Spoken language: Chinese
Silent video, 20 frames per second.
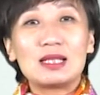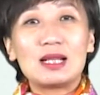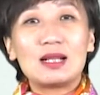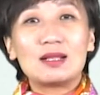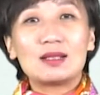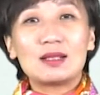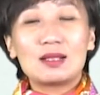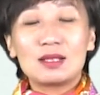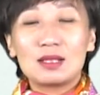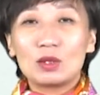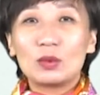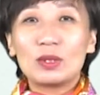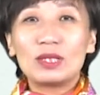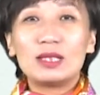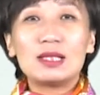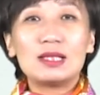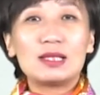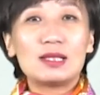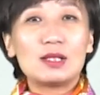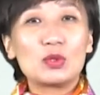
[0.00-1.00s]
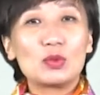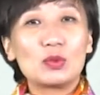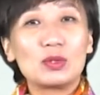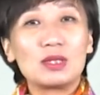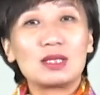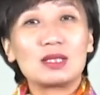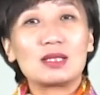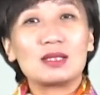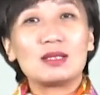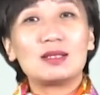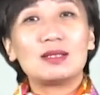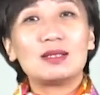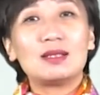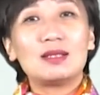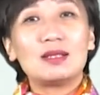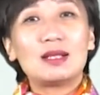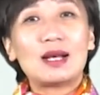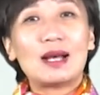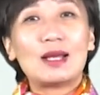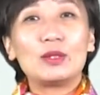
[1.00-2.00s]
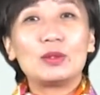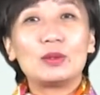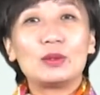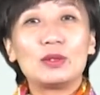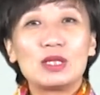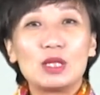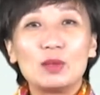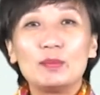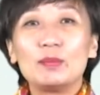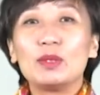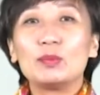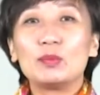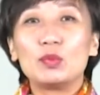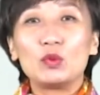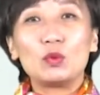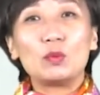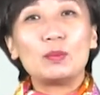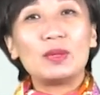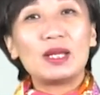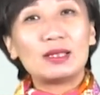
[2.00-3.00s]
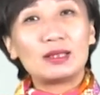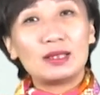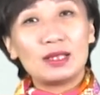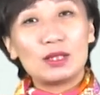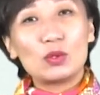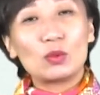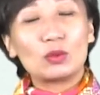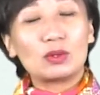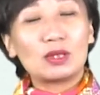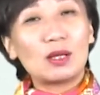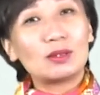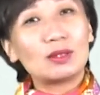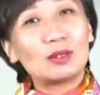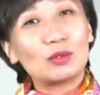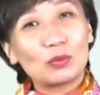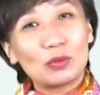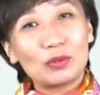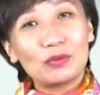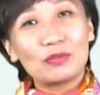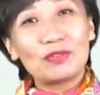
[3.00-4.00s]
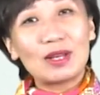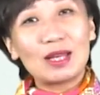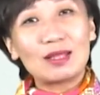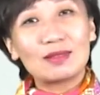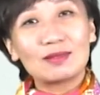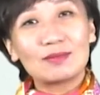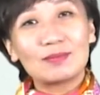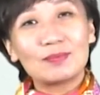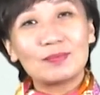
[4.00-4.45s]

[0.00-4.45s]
向社会的一些准则，还有人们普遍的一种道德规范。